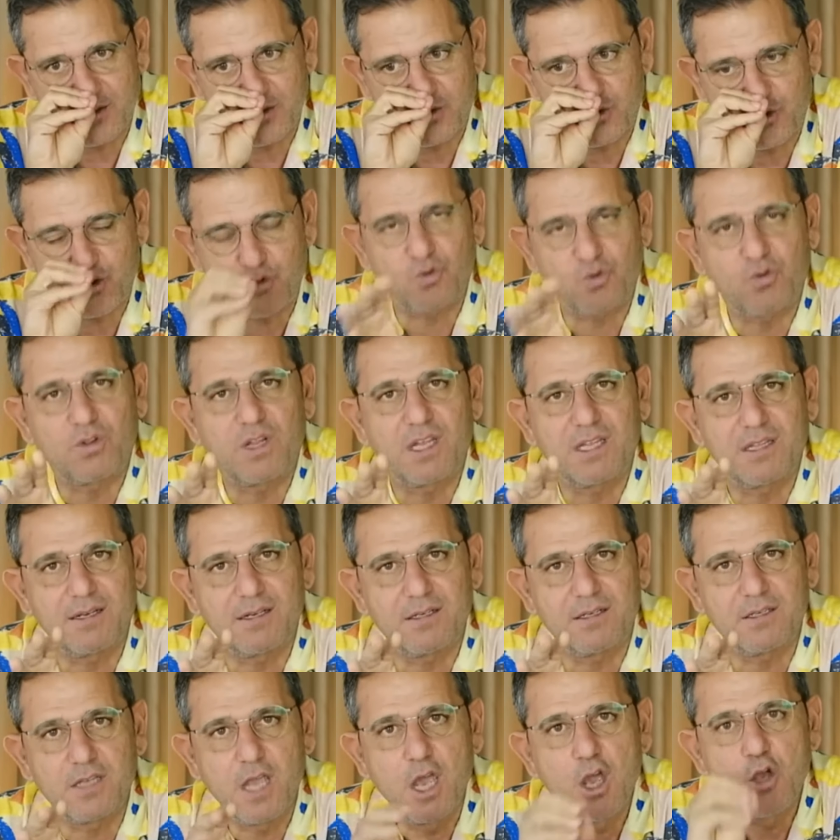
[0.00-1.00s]

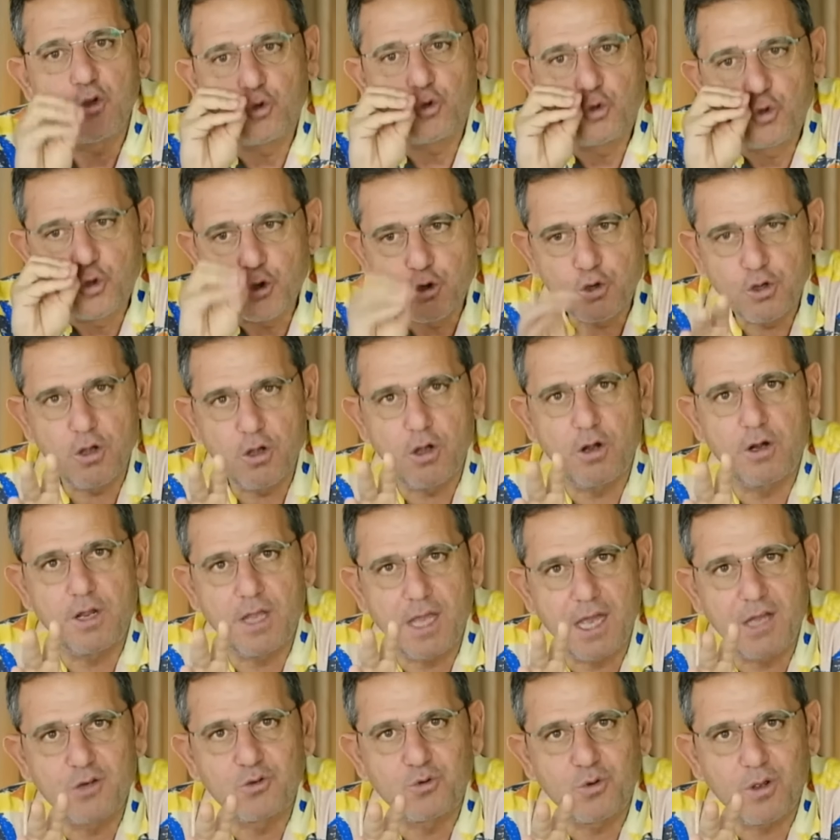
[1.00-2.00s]
sürüklediniz. Çürüyor
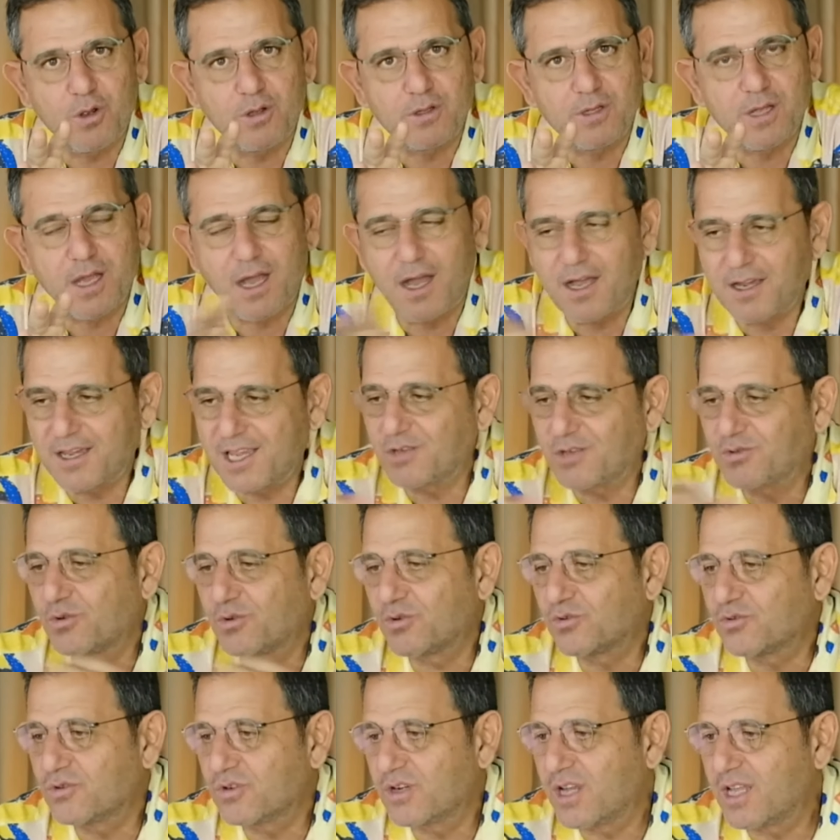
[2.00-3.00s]
ya şu anda. Anket
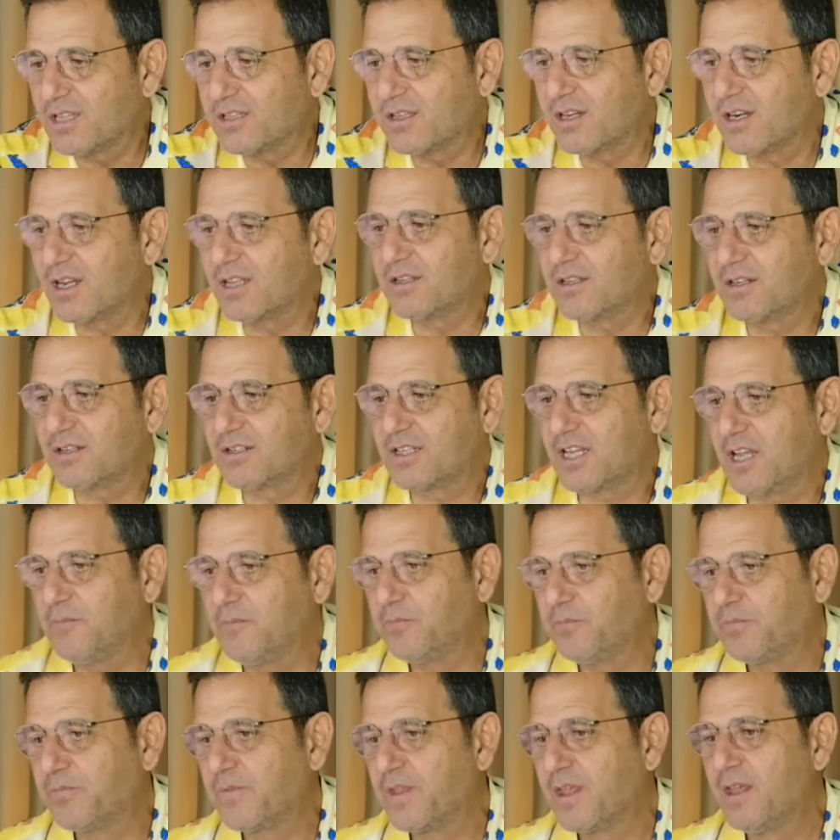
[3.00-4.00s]
sorusunu
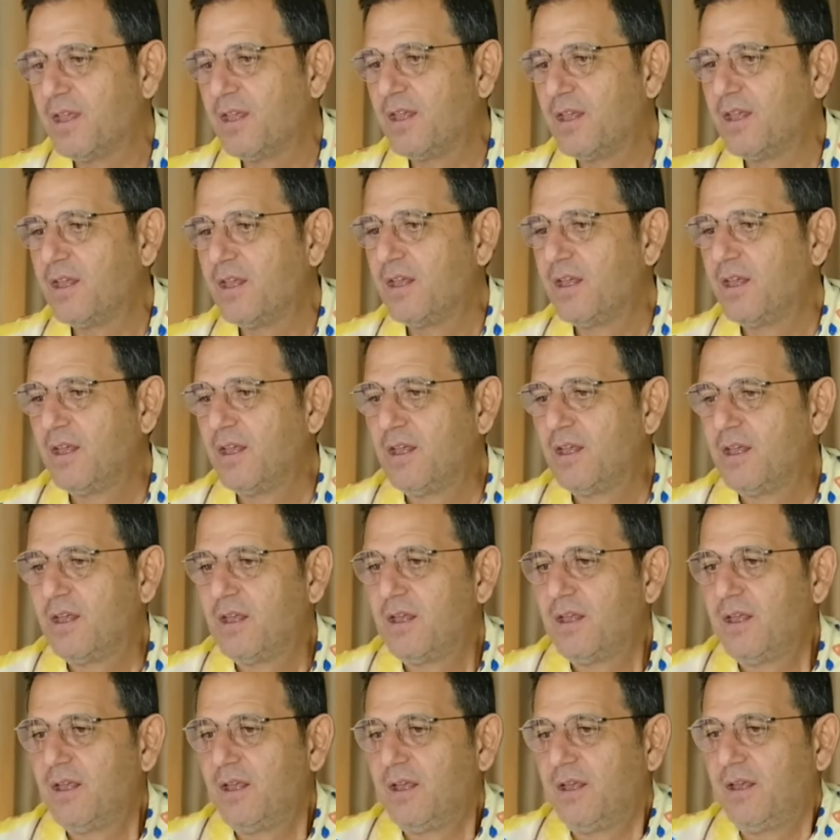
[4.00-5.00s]
hatırlatırsan
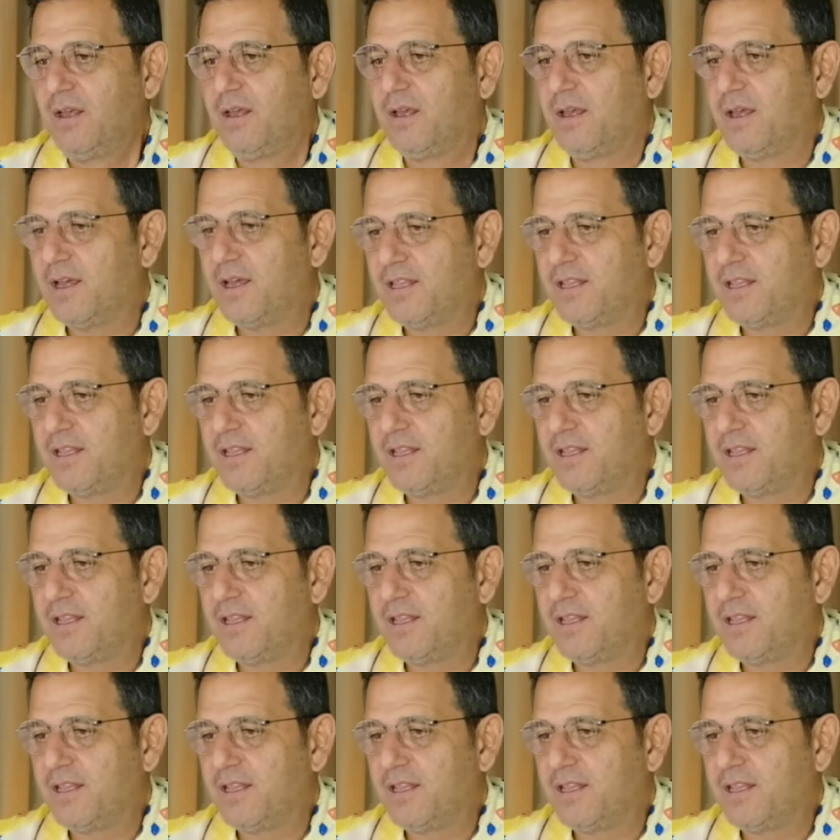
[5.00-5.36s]
e,